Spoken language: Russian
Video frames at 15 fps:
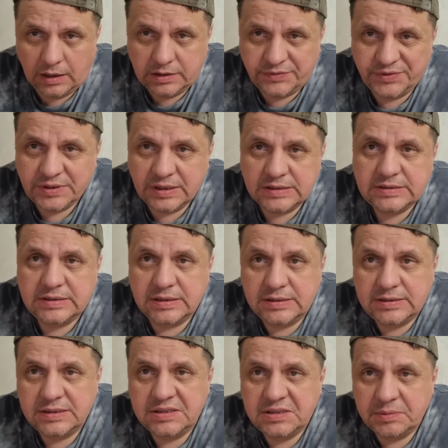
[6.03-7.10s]
12
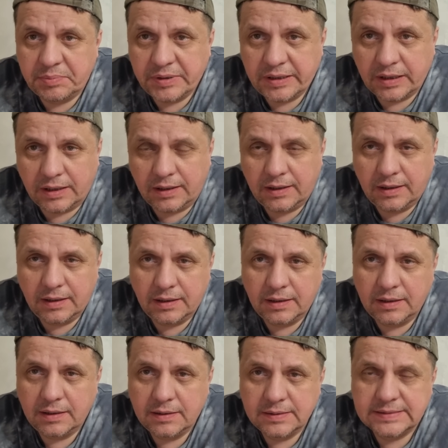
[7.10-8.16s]
сентября
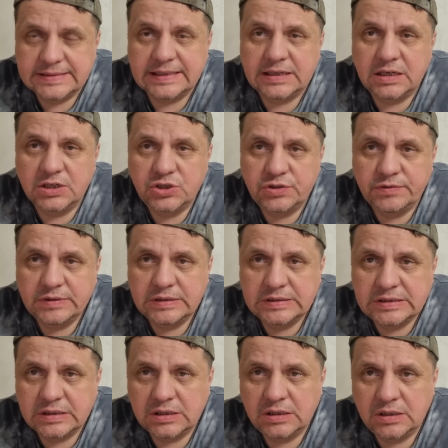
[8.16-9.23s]

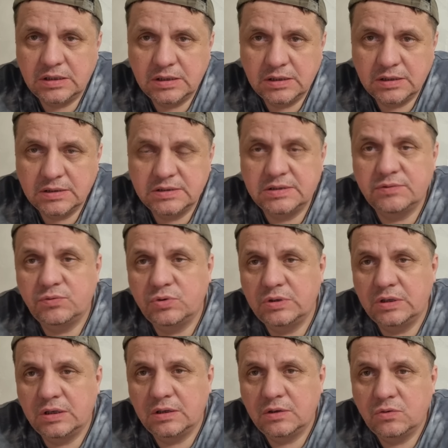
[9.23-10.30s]
заканчивается
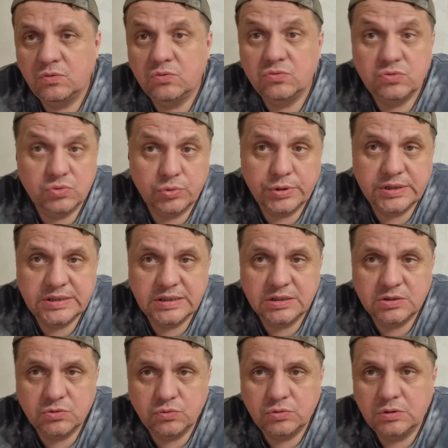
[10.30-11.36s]
сегодня Уссурийский
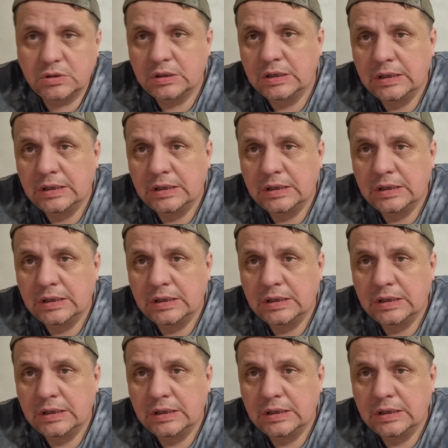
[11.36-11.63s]
суд,